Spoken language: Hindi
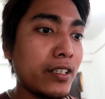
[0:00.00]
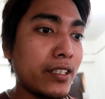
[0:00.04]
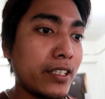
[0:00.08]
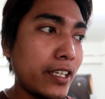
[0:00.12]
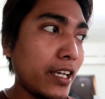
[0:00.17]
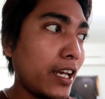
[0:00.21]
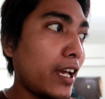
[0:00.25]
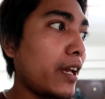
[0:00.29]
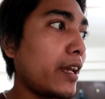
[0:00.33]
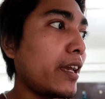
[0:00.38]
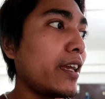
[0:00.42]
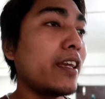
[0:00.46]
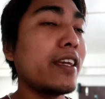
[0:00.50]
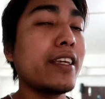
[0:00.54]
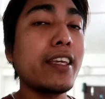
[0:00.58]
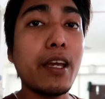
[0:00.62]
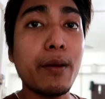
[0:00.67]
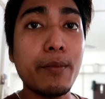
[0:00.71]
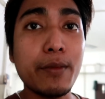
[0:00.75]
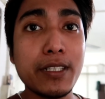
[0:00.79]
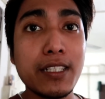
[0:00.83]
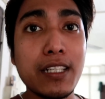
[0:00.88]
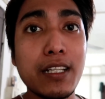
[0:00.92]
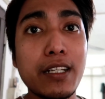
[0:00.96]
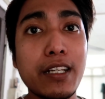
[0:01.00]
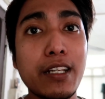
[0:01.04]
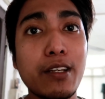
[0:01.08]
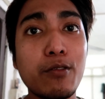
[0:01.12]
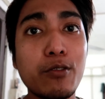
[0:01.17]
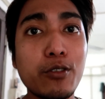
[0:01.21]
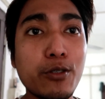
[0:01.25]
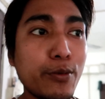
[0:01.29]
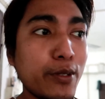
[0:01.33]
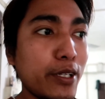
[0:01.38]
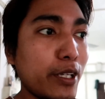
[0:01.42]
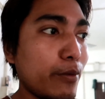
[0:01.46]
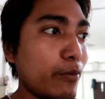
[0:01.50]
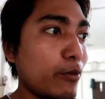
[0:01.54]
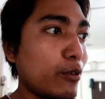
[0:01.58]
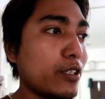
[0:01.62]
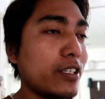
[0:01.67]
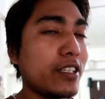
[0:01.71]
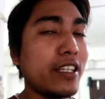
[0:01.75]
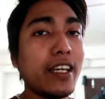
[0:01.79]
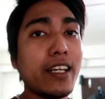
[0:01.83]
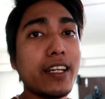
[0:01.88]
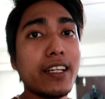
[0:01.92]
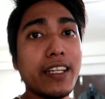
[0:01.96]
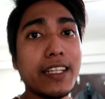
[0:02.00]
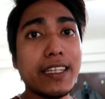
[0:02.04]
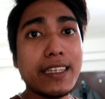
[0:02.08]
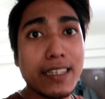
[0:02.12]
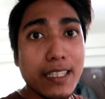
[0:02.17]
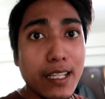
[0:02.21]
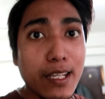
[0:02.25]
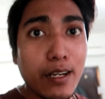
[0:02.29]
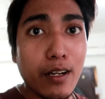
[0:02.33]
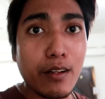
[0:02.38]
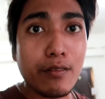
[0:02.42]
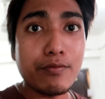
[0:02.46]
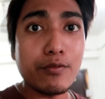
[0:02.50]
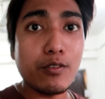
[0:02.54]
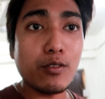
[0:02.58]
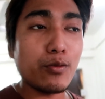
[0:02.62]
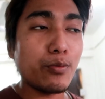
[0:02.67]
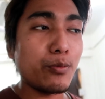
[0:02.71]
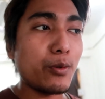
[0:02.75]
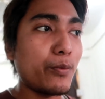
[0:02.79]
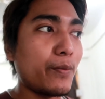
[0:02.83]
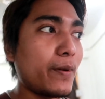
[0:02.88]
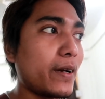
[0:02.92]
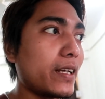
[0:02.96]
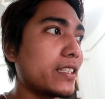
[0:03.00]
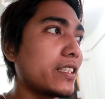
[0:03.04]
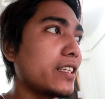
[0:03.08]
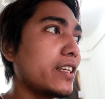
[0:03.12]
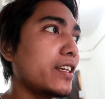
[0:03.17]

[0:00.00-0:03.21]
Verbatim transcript: क्या है क्या मसला नहीं कुछ भी नहीं बोल के डायरेक्ट इतना रफ टोन में बात